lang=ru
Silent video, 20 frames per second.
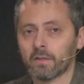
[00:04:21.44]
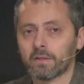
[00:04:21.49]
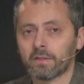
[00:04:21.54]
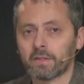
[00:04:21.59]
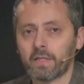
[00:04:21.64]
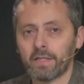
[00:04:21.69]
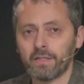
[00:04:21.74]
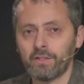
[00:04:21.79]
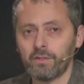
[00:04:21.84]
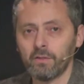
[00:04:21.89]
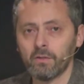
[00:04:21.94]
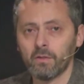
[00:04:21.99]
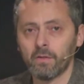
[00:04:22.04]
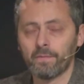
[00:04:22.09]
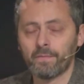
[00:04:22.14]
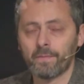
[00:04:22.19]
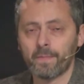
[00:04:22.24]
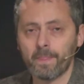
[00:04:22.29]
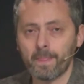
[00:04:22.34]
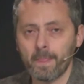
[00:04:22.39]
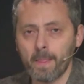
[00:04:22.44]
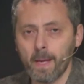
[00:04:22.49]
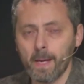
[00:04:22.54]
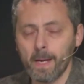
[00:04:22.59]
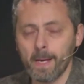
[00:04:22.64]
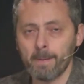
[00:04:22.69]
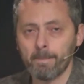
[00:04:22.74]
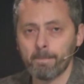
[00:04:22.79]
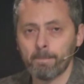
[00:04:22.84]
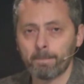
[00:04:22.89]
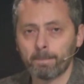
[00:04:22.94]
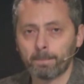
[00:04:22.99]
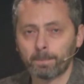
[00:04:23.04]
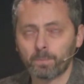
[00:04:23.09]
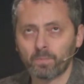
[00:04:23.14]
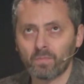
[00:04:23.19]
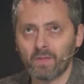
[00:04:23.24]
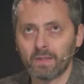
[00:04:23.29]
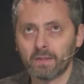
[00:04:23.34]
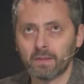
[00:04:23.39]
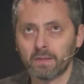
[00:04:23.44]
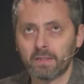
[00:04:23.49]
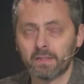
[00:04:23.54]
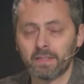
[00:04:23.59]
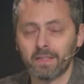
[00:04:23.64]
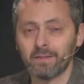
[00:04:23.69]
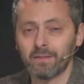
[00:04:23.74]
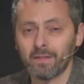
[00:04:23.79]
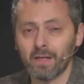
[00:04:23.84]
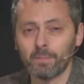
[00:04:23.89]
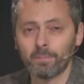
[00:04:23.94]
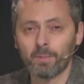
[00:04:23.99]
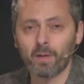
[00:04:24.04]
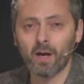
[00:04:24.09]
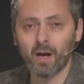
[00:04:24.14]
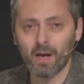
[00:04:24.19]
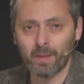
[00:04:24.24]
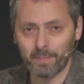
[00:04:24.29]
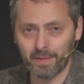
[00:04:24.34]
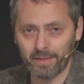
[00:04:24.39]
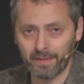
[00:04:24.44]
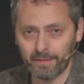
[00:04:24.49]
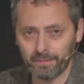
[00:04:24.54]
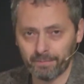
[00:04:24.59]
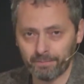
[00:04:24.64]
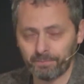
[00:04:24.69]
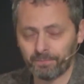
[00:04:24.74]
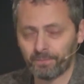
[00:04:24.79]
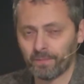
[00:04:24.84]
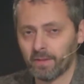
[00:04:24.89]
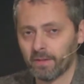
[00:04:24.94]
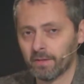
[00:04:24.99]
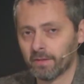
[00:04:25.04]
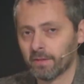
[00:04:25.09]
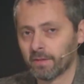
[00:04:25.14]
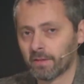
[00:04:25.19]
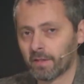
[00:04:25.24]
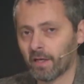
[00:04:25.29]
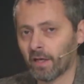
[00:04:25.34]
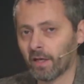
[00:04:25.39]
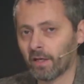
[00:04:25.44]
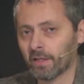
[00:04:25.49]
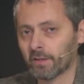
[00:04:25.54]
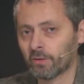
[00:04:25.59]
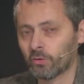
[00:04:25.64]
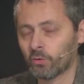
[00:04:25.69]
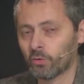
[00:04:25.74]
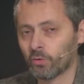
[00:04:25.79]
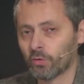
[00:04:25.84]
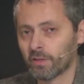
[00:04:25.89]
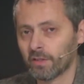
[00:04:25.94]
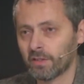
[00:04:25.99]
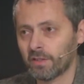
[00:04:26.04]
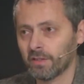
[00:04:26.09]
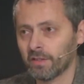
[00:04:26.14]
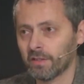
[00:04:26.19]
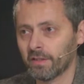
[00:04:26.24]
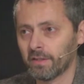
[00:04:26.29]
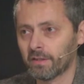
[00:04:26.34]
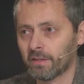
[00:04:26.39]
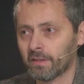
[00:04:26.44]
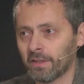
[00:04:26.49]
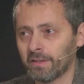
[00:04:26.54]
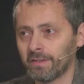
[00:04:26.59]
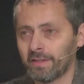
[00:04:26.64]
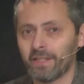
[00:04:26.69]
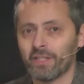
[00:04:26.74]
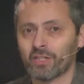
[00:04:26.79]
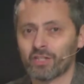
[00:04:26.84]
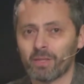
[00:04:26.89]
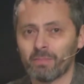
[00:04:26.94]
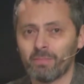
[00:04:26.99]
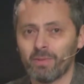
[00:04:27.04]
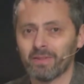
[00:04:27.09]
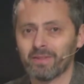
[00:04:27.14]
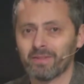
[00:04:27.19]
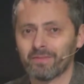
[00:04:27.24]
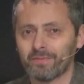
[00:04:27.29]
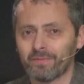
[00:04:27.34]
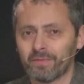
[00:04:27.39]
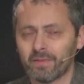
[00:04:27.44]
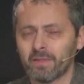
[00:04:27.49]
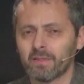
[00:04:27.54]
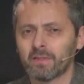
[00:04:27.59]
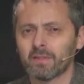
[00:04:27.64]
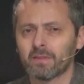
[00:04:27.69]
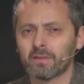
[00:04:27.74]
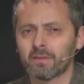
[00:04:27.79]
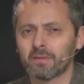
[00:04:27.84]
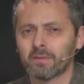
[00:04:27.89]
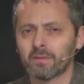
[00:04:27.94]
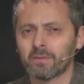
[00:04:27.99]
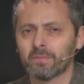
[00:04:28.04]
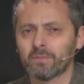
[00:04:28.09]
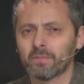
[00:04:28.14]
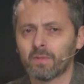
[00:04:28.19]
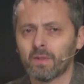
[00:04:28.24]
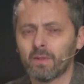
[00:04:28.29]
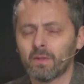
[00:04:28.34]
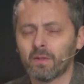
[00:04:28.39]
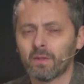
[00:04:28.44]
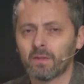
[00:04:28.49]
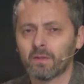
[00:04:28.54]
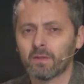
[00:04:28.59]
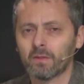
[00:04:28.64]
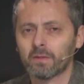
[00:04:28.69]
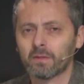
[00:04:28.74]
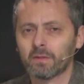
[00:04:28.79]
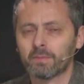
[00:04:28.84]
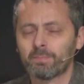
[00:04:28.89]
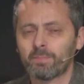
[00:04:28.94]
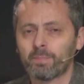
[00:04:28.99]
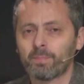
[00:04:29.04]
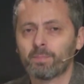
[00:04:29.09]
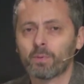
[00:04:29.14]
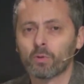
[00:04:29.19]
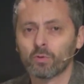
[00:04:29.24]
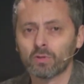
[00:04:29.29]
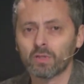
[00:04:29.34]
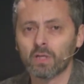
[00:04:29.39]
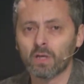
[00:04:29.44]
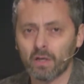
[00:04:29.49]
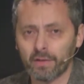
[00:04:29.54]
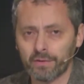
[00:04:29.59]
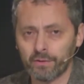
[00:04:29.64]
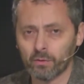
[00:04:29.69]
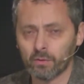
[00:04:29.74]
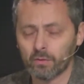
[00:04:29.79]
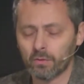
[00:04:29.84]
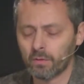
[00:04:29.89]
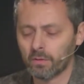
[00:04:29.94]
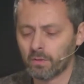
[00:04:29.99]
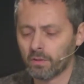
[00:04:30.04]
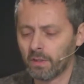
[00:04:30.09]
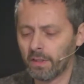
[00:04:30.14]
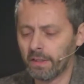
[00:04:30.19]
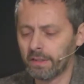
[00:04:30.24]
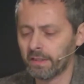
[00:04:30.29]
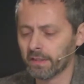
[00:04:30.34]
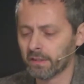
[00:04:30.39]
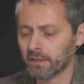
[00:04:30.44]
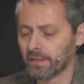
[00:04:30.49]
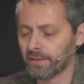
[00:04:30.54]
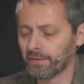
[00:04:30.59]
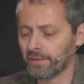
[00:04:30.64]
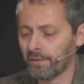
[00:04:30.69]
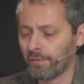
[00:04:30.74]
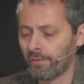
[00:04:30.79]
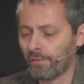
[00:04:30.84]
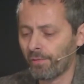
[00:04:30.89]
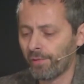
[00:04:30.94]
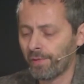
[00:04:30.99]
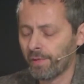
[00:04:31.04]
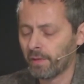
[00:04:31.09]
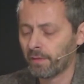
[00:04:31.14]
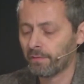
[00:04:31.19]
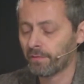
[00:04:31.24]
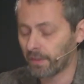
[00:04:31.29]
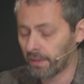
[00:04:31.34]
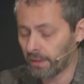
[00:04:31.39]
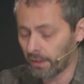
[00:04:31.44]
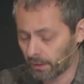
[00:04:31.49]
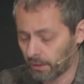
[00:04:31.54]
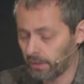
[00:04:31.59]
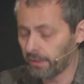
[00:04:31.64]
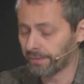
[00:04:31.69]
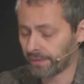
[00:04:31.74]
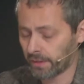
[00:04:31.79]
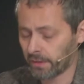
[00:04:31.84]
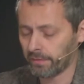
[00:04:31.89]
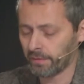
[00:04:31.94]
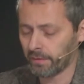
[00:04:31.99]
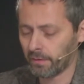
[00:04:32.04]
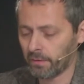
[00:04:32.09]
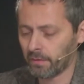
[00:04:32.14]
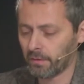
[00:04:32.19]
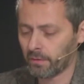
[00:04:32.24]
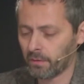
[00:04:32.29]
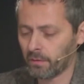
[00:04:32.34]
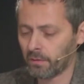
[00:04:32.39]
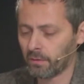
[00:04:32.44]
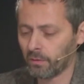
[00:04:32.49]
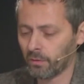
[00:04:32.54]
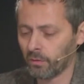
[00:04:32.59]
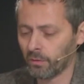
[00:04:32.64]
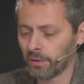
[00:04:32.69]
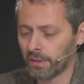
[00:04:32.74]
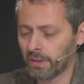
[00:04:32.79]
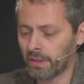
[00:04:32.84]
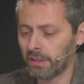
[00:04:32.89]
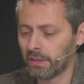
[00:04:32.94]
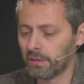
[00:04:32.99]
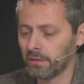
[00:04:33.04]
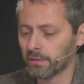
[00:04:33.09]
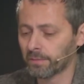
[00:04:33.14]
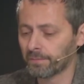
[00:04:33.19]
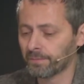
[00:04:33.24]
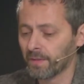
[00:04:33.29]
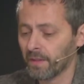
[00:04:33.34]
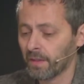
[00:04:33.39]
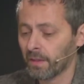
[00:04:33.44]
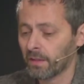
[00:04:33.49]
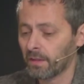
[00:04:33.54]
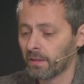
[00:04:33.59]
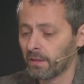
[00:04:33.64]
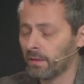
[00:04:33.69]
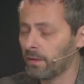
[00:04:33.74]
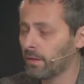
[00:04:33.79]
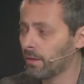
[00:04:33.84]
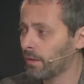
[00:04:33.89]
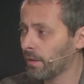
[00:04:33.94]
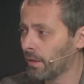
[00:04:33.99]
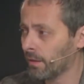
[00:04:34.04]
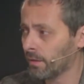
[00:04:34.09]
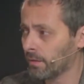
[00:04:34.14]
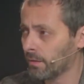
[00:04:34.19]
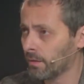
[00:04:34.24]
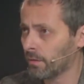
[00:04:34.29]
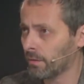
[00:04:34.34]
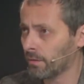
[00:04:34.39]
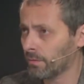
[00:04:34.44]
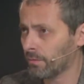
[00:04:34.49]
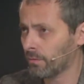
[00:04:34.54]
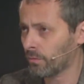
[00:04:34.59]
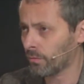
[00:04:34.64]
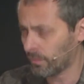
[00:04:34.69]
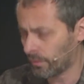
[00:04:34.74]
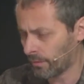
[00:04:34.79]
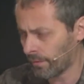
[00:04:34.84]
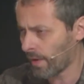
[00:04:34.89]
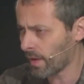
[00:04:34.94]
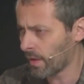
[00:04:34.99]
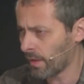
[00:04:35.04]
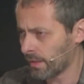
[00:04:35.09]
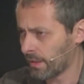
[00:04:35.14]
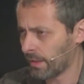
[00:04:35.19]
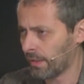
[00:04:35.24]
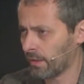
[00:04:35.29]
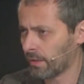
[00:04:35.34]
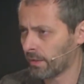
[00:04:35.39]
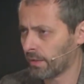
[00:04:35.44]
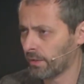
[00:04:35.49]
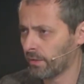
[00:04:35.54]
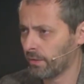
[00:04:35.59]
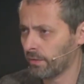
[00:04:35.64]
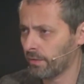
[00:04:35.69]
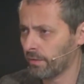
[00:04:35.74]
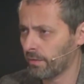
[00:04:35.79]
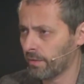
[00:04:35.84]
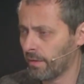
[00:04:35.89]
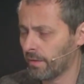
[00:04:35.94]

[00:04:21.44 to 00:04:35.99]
сходил на стендап камеди э, который делает Андрей Шабанов из эм, э, э, «Просто радио» одесского, вернее, киевского, он одессит. И я э, два раза я сходил,